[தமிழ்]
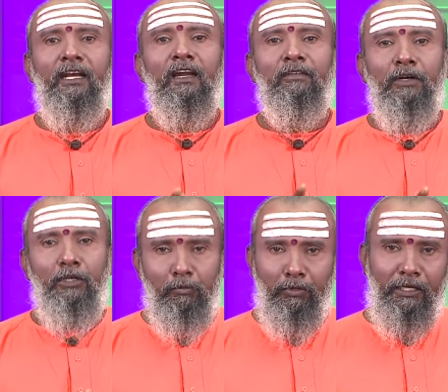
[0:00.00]
காலை
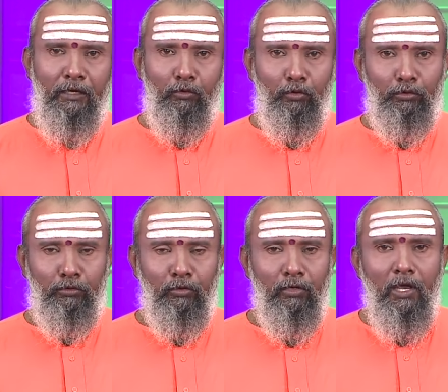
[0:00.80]
வெட்டும்படியாக கொண்டு
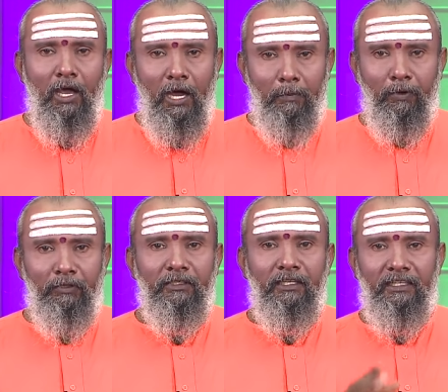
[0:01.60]
வந்துடும் அப்போ
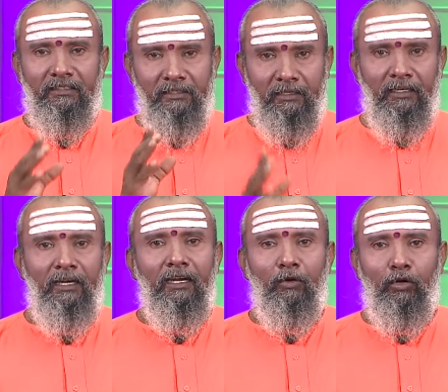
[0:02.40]
வந்து நீங்கள் ச
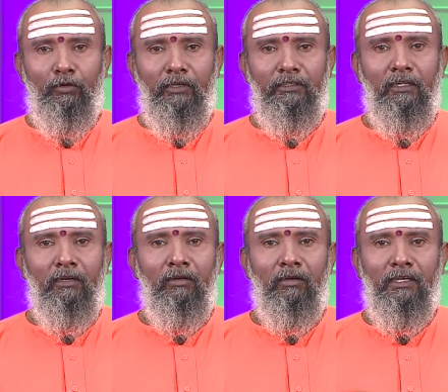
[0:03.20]
நல்ல உணவு
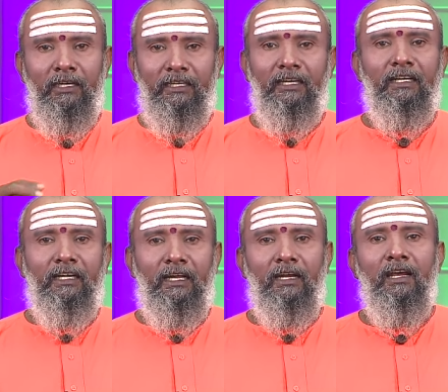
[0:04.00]
எடுத்துக்கிறணும் இன்றைக்கி
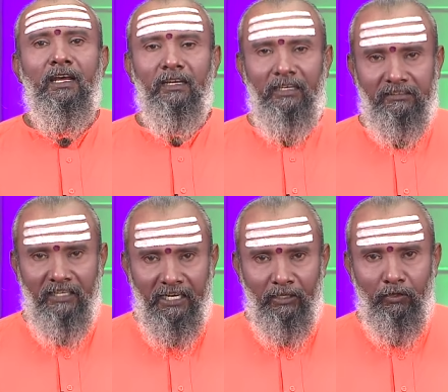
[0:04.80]
இருக்கிற
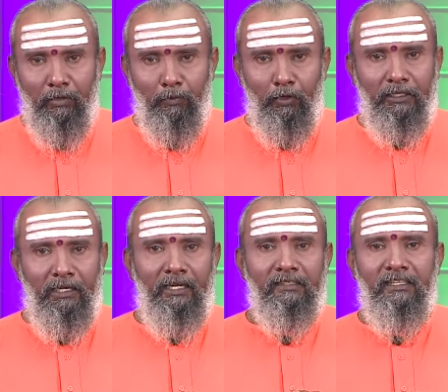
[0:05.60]
ரசாயன உரம் போட்ட
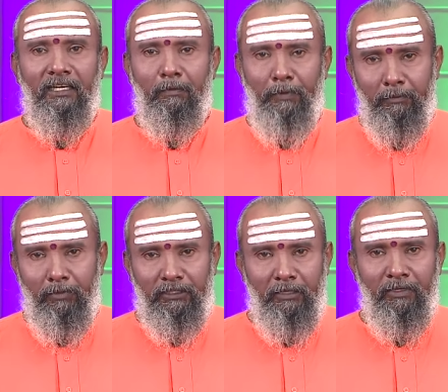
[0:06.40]
அரிசிகளை
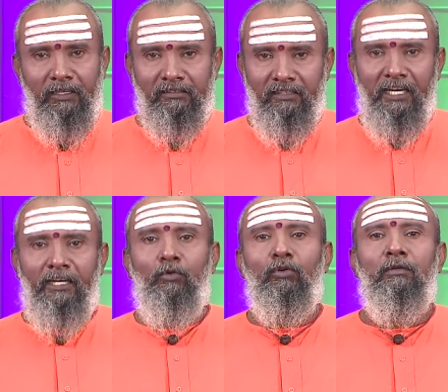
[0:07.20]
பயன்படுத்தாமல்
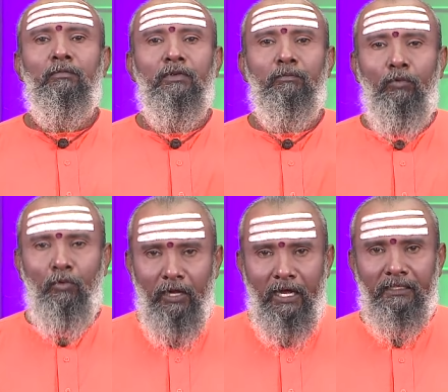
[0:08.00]
ரசாயன உரம்
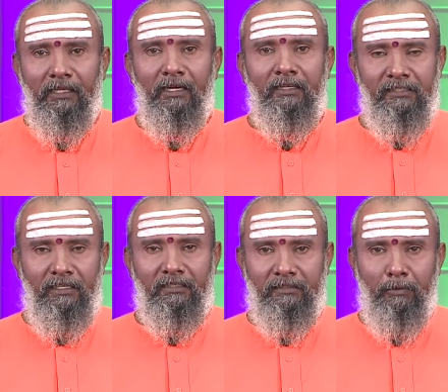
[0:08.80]
போடாத
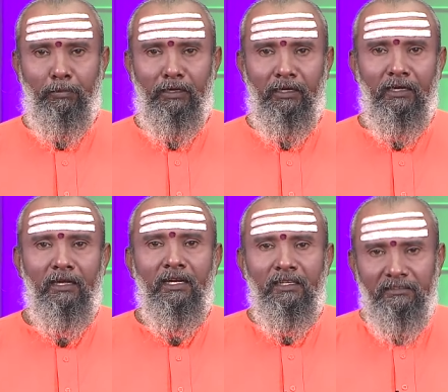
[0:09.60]
அரிசிகளை சாப்பிடுங்க
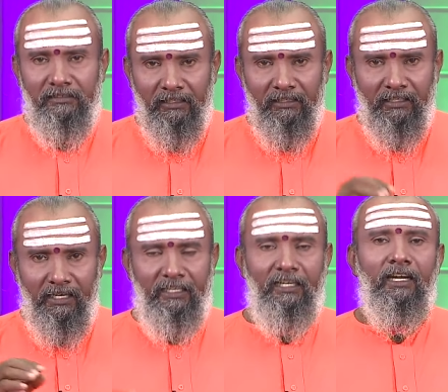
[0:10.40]
சிறு
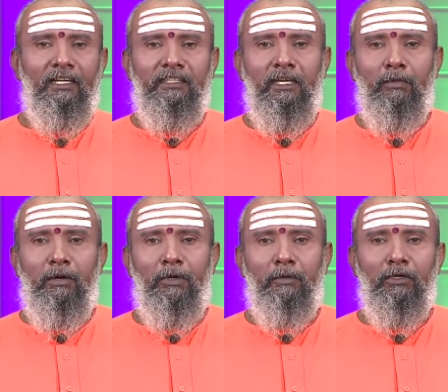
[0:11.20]
தானியங்களை அதிகமாக
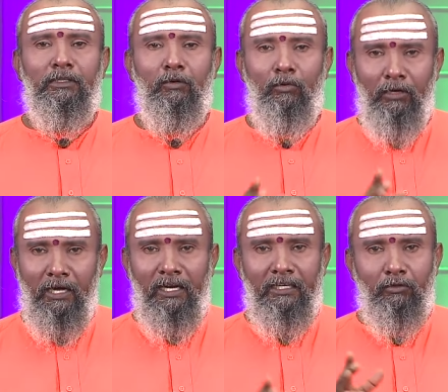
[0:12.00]
பயன்படுத்துங்க ஒரு
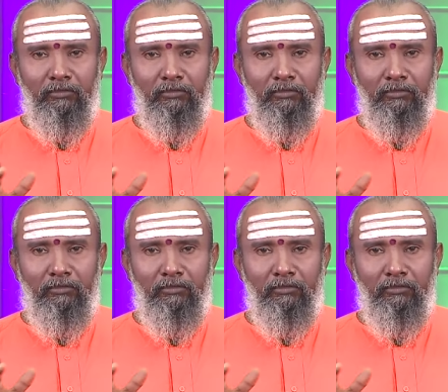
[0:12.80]
நாளைக்கு ஒரு